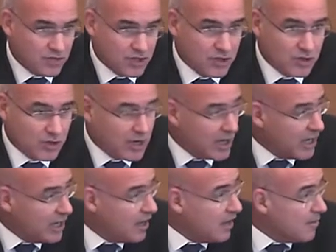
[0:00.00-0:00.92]
si
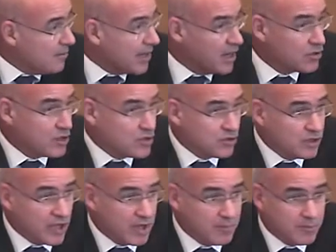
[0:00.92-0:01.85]
corre, ma nello stesso
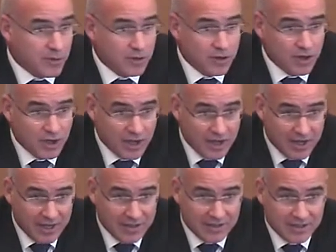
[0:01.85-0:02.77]
tempo
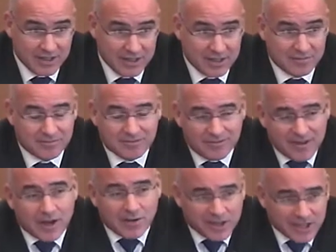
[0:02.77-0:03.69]
di
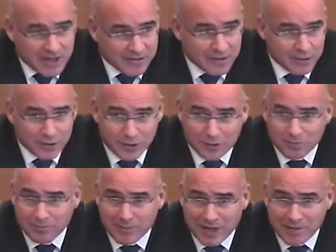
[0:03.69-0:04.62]
fare una, io dico
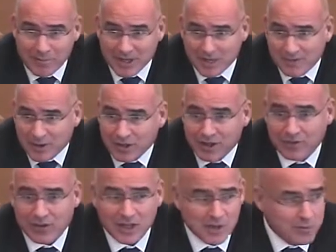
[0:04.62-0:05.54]
banalmente, fare una
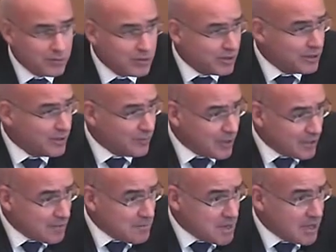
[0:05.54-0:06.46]
telefonata in più che una
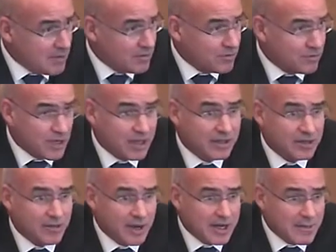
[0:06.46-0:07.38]
telefonata in meno, cioè in
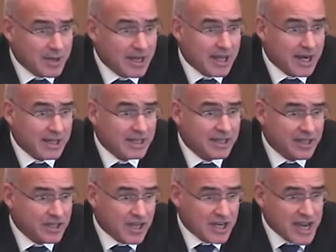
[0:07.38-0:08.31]
qualche maniera di
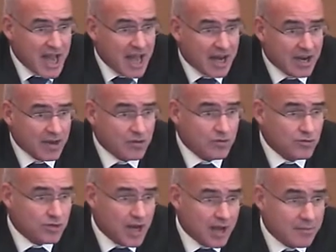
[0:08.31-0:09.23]
disegnare
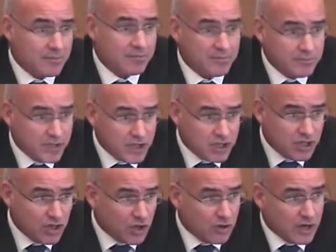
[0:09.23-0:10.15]
una
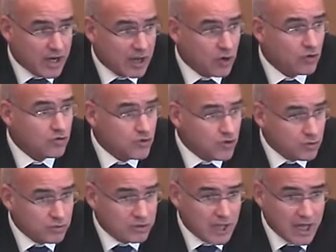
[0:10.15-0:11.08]
missione
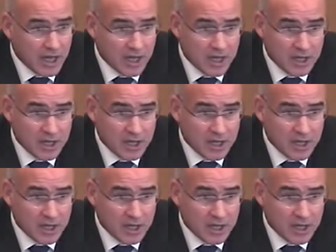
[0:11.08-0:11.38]
congiunta